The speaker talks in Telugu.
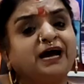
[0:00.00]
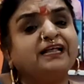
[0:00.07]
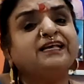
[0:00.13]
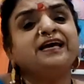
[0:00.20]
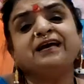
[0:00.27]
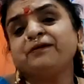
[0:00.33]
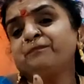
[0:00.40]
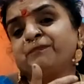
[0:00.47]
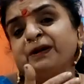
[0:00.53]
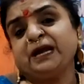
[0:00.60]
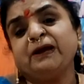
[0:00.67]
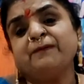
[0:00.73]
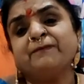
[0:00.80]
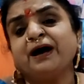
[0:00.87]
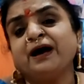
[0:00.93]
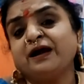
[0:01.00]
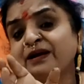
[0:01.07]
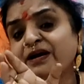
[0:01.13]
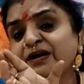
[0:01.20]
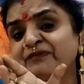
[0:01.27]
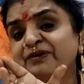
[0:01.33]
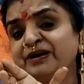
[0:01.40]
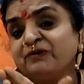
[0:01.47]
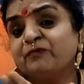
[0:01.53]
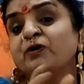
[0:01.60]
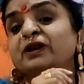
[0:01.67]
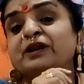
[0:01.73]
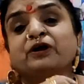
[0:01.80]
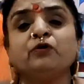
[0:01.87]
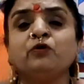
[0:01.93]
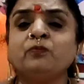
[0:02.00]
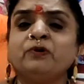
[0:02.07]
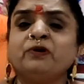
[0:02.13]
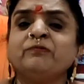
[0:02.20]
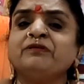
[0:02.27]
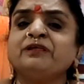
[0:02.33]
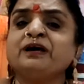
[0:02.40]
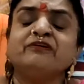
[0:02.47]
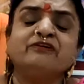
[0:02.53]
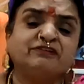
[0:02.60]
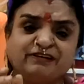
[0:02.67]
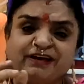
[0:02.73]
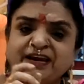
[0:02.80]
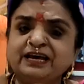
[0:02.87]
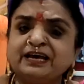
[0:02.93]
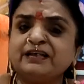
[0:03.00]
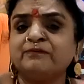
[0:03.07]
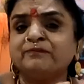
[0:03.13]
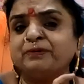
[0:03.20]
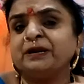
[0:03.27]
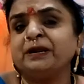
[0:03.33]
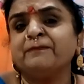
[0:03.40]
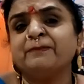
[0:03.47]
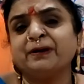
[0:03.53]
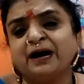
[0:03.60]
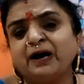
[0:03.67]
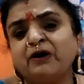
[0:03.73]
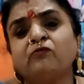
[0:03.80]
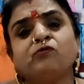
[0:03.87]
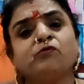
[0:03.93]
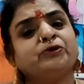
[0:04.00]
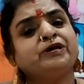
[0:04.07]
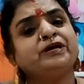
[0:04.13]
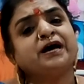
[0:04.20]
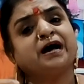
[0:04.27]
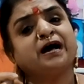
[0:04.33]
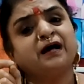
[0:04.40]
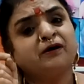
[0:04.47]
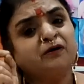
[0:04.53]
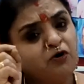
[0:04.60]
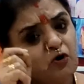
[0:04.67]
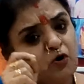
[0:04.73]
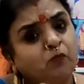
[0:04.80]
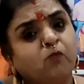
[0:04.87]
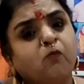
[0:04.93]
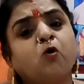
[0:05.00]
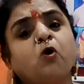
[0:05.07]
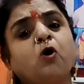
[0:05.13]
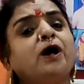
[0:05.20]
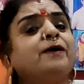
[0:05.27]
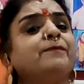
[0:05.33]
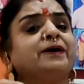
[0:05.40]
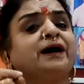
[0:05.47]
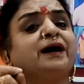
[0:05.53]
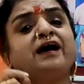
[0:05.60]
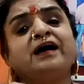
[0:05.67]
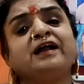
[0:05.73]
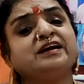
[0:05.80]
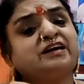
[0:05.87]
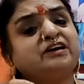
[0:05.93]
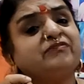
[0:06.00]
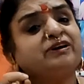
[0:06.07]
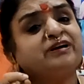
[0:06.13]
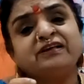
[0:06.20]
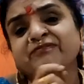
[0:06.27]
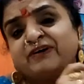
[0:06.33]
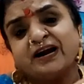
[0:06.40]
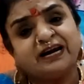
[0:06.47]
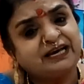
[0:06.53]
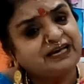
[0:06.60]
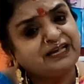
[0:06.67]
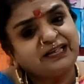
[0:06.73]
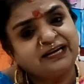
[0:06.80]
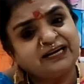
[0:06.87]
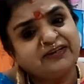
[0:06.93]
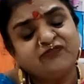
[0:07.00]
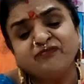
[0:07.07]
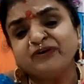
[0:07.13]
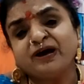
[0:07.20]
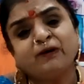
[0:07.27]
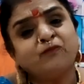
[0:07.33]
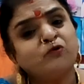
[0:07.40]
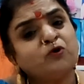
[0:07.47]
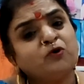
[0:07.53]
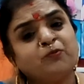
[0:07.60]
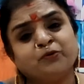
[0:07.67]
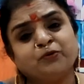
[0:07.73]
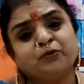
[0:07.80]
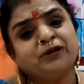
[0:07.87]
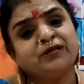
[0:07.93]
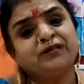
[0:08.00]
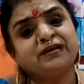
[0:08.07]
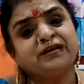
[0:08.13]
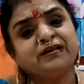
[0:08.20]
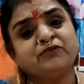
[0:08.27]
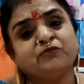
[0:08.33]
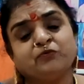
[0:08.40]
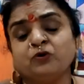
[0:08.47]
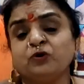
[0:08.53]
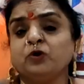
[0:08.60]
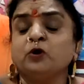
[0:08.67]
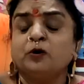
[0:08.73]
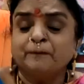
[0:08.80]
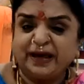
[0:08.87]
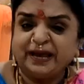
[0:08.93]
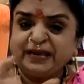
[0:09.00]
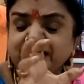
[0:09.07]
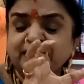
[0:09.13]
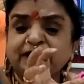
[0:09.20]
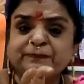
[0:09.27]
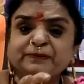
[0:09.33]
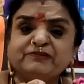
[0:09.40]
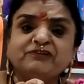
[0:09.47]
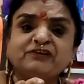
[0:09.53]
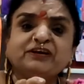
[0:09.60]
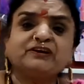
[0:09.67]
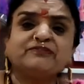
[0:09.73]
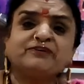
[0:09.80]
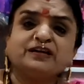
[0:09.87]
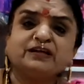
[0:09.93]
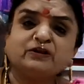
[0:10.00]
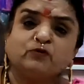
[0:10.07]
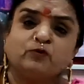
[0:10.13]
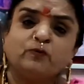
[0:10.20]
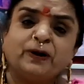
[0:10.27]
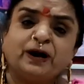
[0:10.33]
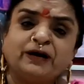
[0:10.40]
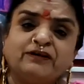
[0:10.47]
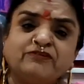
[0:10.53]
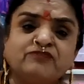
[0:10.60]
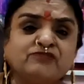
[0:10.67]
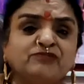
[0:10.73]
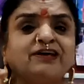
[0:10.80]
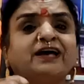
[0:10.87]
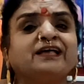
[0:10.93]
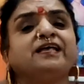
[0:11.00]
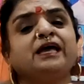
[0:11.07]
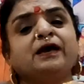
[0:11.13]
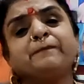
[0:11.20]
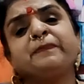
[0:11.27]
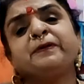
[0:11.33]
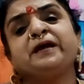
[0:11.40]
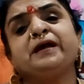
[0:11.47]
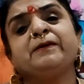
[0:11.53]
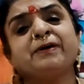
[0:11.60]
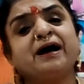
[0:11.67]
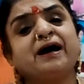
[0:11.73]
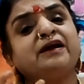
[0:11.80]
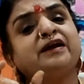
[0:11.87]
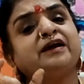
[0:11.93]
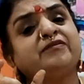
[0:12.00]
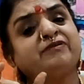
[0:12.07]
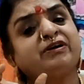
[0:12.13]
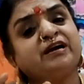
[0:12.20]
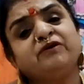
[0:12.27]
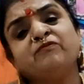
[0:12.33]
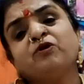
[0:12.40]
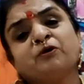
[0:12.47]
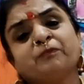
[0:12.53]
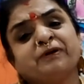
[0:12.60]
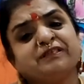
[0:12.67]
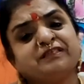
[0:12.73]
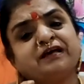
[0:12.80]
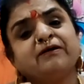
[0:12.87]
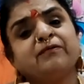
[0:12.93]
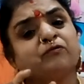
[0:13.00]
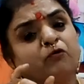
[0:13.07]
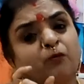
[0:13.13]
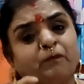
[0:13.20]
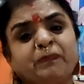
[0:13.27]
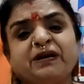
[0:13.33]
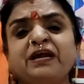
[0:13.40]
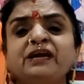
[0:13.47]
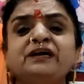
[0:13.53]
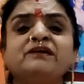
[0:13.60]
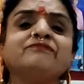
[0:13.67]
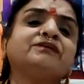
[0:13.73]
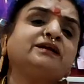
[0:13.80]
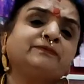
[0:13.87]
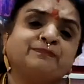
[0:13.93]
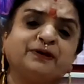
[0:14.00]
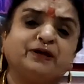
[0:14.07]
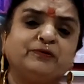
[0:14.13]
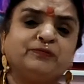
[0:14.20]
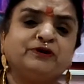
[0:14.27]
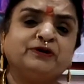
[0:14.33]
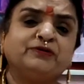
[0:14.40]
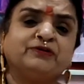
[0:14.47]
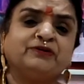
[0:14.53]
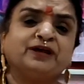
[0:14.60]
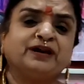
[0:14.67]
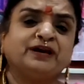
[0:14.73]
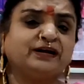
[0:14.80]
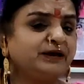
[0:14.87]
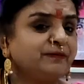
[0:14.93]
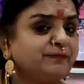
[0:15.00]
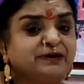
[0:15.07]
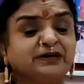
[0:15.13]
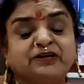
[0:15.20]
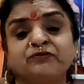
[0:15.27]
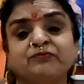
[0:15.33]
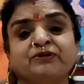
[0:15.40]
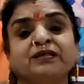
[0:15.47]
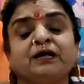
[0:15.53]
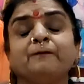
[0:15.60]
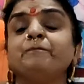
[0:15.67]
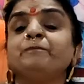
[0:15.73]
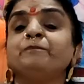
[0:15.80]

అదే ప్రేమ అన్నటువంటి ఒక రంగు పొలుగుతారు నిజానికి అది ప్రేమ కోరిక మోహమా అన్నటువంటిది వాళ్ళకే తెలియదు వ్యామోహము కూడా తెలియదు పైకి కనిపించేటటువంటి రూపాన్ని చూసి అదే ప్రేమ అన్నటువంటి ఒక పెద్ద గొప్పనైనటువంటి పేరు పెట్టుతున్నారండి ఇప్పటి యువత